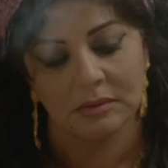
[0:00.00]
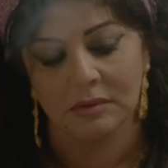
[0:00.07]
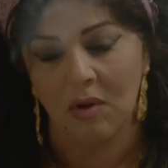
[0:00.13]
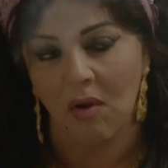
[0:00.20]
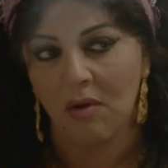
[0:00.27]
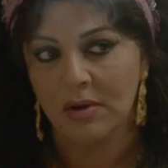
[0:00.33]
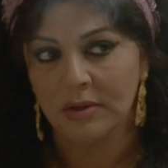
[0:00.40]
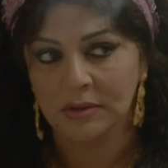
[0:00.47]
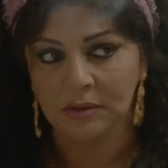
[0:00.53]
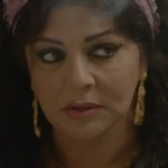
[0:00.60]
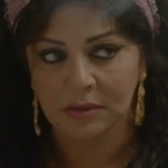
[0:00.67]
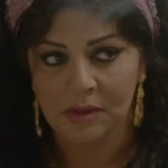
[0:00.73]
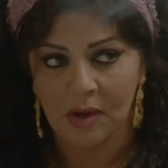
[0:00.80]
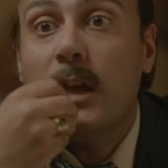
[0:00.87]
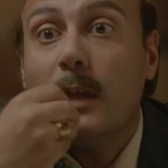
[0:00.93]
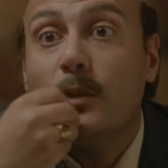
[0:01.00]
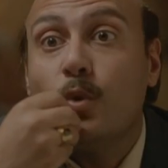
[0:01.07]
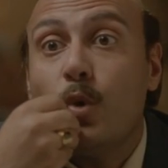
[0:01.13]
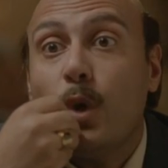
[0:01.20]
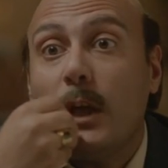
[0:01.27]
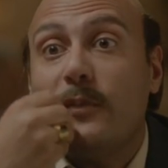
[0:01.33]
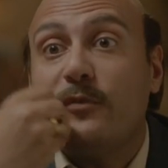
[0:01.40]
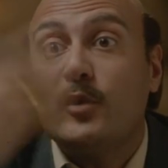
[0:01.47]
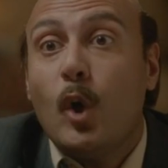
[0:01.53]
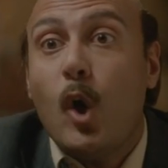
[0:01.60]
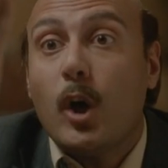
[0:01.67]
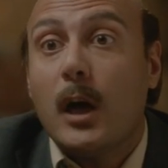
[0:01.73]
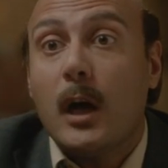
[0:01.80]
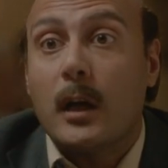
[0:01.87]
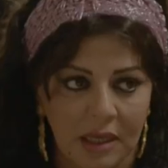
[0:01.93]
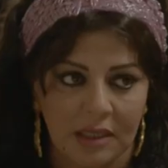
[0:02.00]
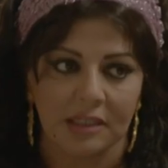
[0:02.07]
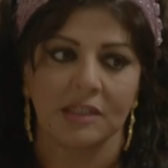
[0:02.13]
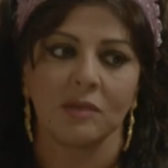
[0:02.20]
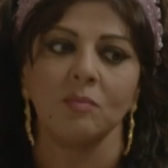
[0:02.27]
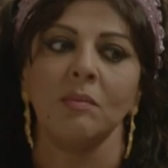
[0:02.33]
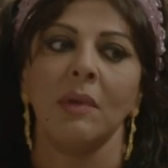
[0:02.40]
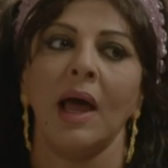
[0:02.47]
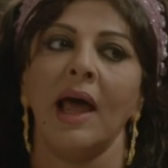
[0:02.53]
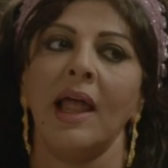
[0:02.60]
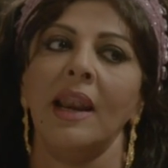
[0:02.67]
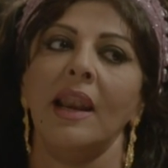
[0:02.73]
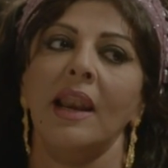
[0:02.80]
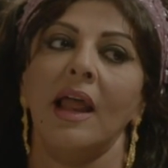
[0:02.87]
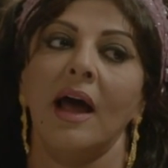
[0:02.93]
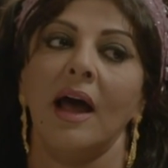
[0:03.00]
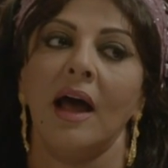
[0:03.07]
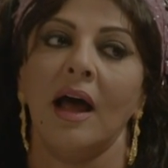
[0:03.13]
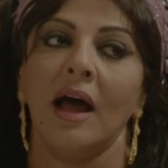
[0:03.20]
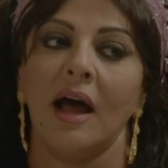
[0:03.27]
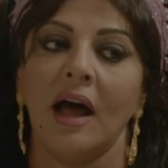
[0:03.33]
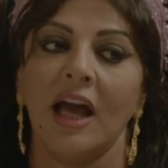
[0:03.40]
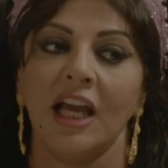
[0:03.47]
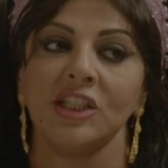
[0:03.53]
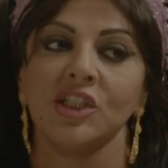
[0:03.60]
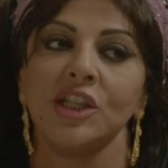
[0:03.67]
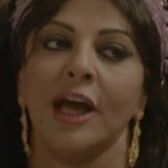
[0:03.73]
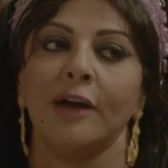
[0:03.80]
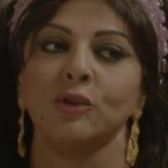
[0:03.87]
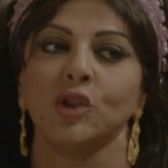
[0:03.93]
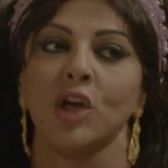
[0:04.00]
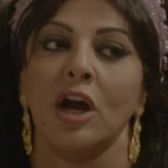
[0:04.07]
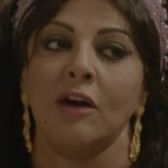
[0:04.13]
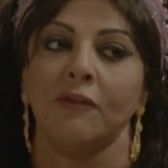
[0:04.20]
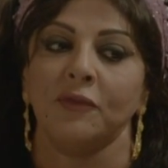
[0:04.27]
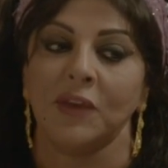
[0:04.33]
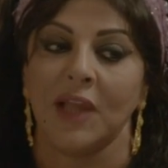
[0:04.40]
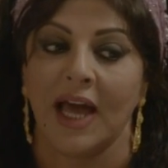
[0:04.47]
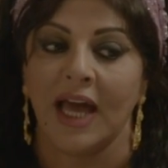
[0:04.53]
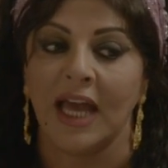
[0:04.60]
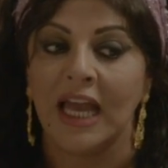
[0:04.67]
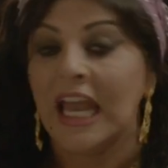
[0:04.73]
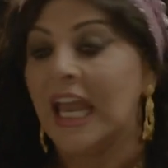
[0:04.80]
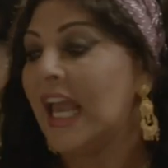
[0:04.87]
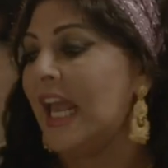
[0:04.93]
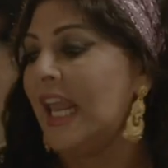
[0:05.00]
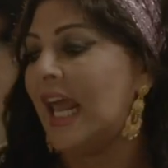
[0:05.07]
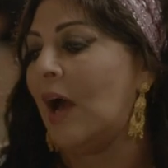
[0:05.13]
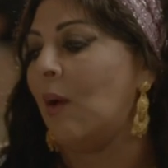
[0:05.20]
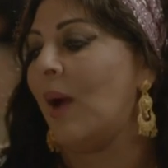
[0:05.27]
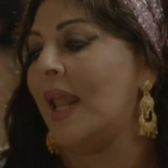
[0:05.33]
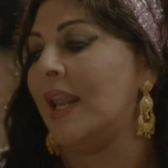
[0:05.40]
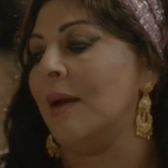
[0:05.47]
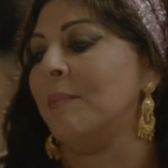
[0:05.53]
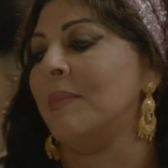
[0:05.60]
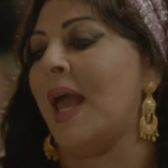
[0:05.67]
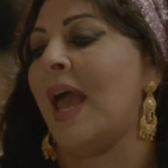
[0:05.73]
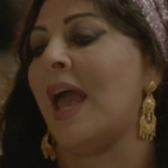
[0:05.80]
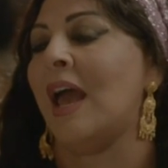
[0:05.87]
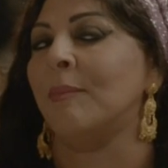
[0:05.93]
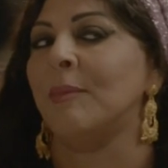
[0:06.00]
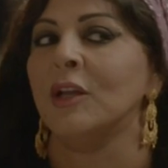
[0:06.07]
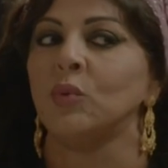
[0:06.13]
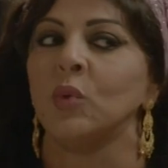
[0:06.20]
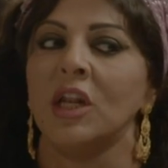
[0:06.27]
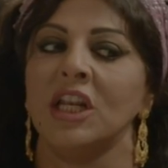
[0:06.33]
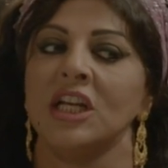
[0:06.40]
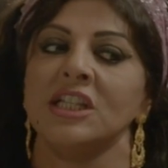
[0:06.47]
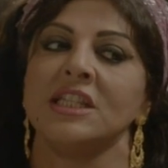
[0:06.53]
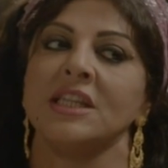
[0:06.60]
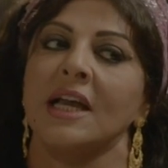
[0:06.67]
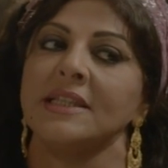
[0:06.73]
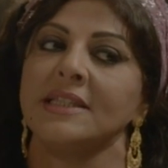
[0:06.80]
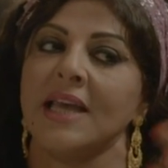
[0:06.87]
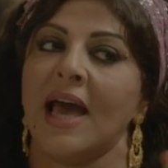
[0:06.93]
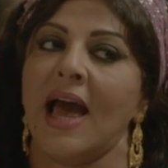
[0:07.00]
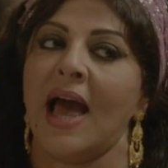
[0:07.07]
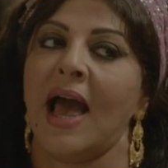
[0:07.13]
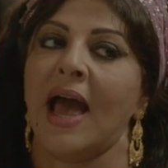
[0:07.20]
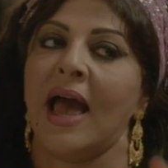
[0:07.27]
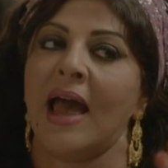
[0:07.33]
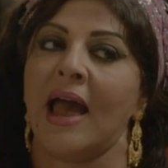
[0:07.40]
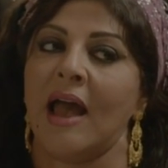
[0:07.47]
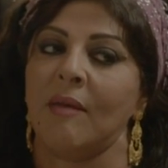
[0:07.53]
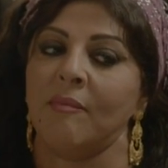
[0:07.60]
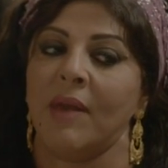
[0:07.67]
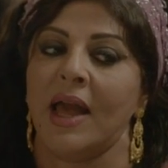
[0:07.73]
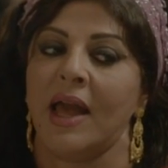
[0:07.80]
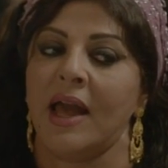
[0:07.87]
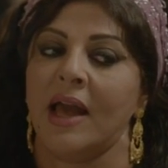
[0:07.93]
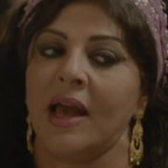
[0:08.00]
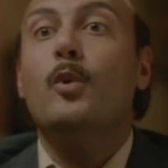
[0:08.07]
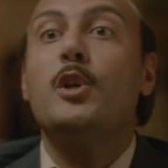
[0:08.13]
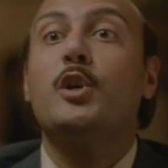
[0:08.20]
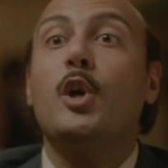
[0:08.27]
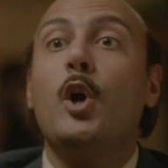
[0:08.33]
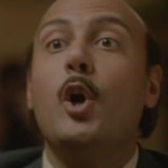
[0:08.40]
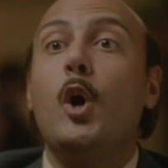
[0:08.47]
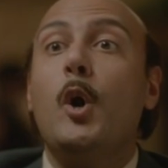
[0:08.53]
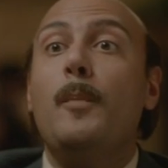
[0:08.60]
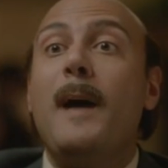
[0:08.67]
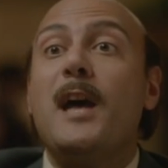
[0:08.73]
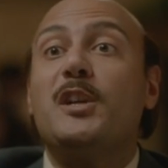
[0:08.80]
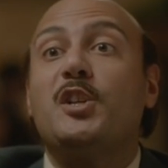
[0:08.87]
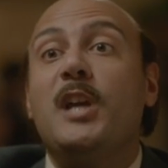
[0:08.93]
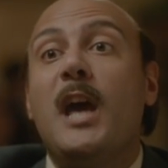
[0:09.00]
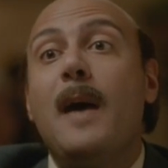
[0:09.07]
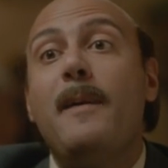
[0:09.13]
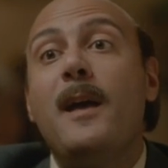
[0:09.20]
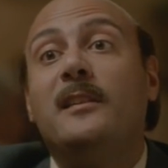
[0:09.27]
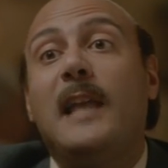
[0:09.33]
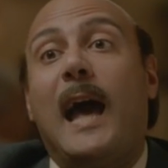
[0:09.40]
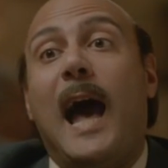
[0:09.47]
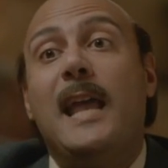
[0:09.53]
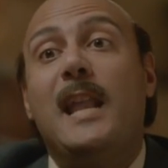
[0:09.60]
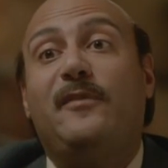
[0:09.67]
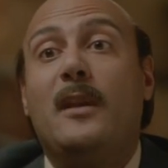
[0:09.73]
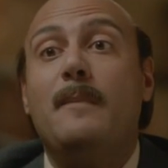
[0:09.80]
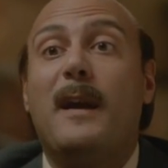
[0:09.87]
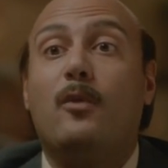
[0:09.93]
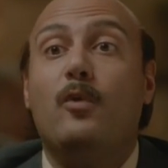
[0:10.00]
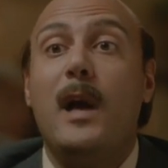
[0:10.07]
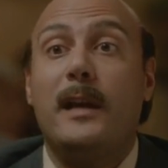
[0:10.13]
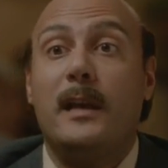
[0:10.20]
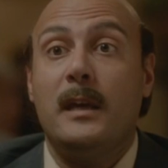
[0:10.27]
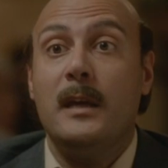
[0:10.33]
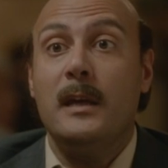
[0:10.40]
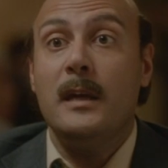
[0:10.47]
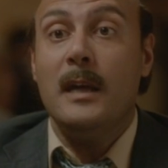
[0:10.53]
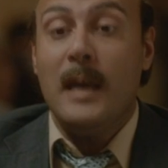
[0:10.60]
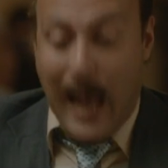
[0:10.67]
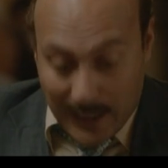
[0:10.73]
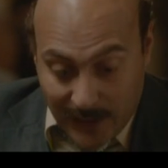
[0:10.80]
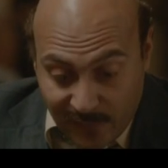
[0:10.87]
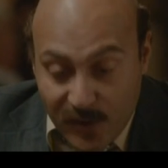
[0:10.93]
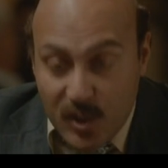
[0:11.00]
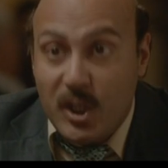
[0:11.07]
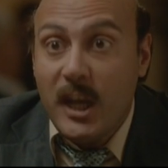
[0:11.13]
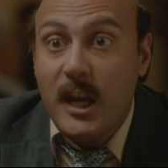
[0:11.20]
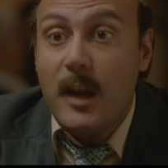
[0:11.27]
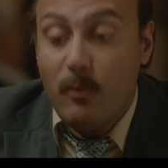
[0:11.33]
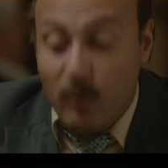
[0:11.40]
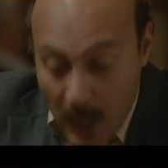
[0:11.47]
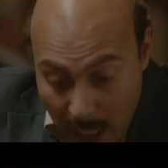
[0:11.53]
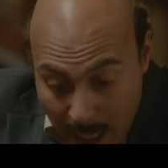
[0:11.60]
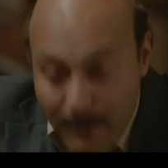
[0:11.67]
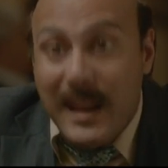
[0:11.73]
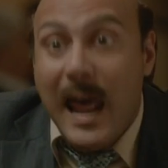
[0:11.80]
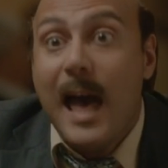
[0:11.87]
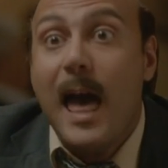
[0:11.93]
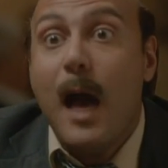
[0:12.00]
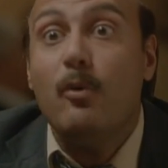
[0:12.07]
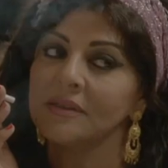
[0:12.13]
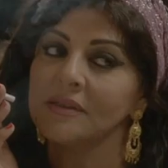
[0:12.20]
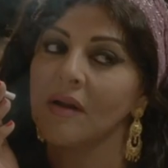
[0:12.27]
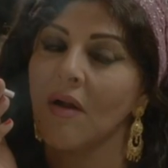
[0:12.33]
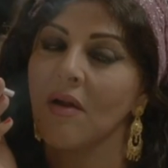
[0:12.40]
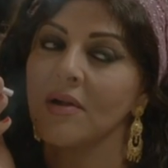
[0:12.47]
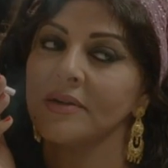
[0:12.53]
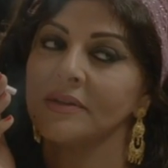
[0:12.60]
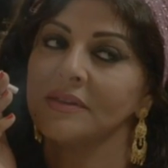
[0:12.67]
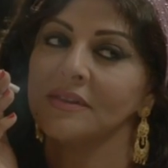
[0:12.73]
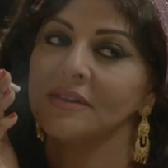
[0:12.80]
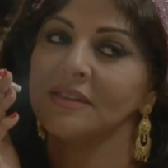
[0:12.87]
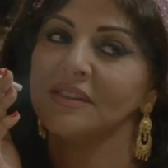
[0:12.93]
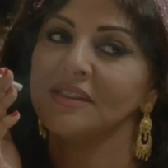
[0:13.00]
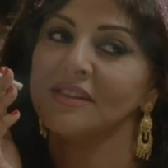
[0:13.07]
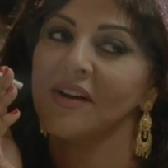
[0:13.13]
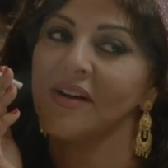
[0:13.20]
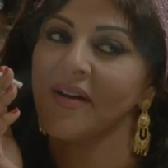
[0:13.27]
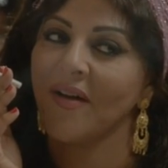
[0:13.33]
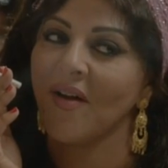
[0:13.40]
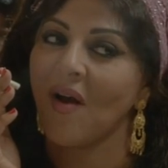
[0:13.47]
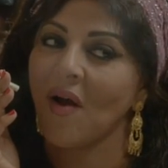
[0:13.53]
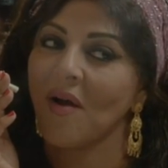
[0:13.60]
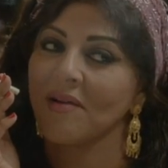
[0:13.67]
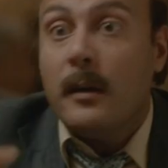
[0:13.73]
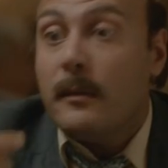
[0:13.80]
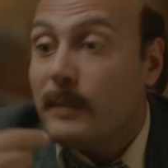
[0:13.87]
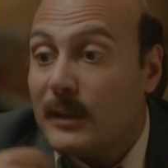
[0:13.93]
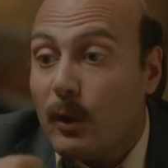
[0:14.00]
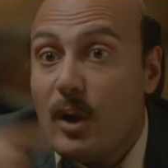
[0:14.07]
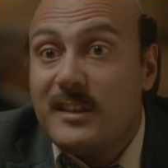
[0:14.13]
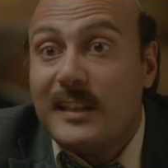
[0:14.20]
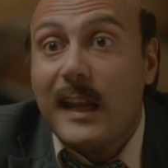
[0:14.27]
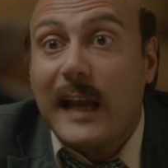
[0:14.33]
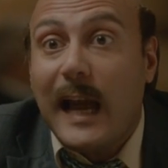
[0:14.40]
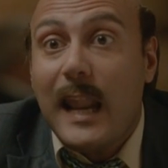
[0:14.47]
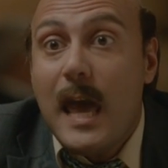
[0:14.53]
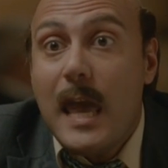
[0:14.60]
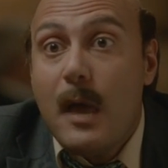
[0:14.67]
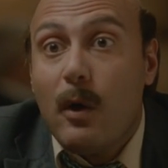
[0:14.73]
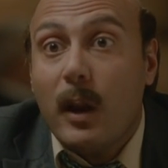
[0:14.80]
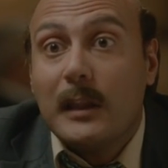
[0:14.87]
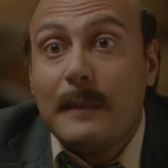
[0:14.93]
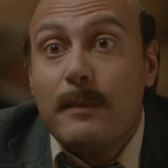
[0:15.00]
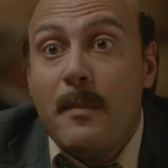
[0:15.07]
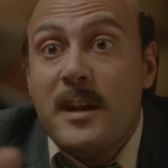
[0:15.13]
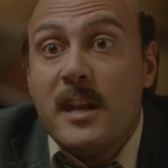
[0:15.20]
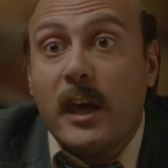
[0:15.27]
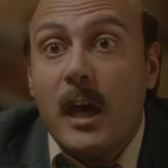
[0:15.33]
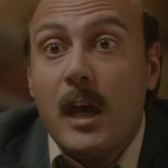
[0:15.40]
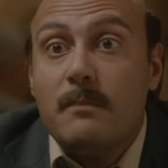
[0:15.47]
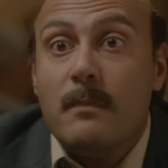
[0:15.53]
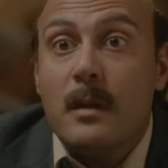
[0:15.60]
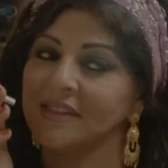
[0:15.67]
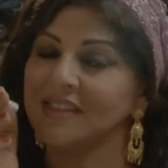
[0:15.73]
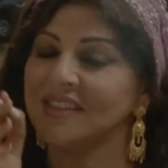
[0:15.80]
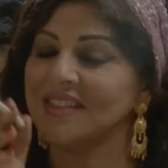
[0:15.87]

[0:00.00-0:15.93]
لم لسانك لا تروحي في توكر اسم الله عشنا وشفنا القوالب إيه نامت والانصاص قامت وشو باش يا بنت حنفي المكواجي هتفرشي لي الملايه يا وليه انت بتقولي تسالك عليا ولا طالبه مني خدمه